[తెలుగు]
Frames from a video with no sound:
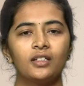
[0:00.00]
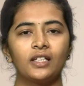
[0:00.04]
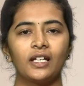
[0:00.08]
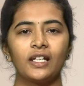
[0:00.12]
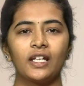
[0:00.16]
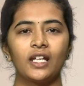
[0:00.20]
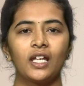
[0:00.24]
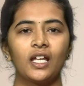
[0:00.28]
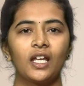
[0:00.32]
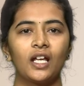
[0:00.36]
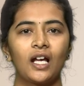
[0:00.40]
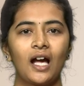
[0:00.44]

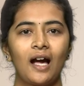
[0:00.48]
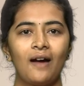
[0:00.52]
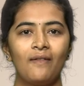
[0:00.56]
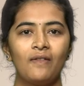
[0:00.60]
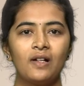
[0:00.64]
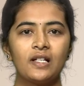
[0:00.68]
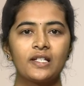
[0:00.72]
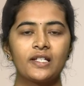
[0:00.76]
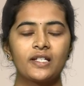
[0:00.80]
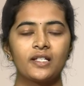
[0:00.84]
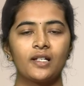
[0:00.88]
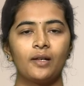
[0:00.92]
తనకి
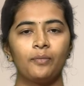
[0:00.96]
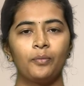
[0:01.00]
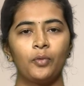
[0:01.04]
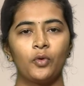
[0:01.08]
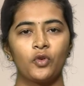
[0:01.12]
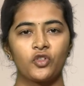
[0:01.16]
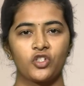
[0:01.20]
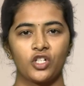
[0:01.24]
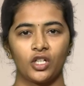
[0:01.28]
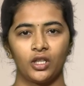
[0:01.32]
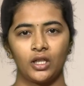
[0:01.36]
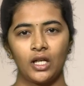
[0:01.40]
కావాల్సిన
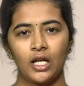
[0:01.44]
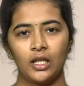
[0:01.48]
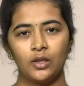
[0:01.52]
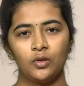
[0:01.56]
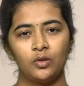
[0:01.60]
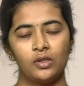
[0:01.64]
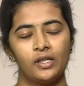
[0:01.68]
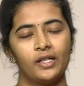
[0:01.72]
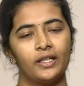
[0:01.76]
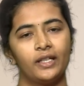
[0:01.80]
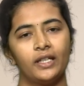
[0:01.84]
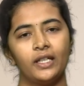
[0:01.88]

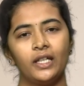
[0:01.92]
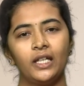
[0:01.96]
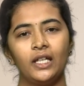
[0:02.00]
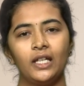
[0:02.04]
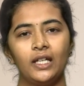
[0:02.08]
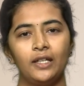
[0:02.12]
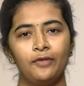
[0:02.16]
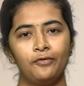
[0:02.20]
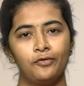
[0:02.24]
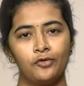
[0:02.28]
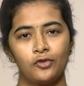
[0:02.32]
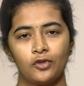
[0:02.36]
పోషకాలు అన్నీ
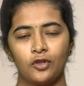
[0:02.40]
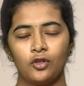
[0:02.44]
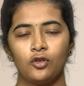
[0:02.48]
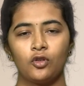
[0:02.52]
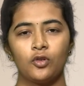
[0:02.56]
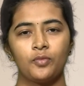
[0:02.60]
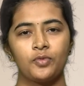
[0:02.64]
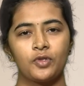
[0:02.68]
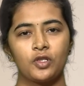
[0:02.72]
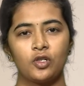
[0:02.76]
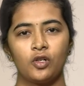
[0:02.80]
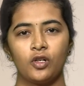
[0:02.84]
ఈ ఫుడ్
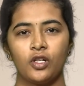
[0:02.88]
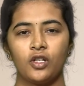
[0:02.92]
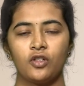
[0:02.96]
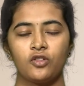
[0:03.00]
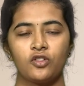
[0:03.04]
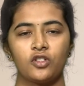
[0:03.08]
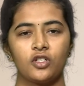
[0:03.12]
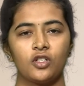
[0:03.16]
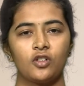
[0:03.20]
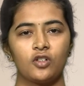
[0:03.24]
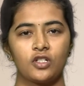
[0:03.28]
గ్రూప్స్లో నుంచి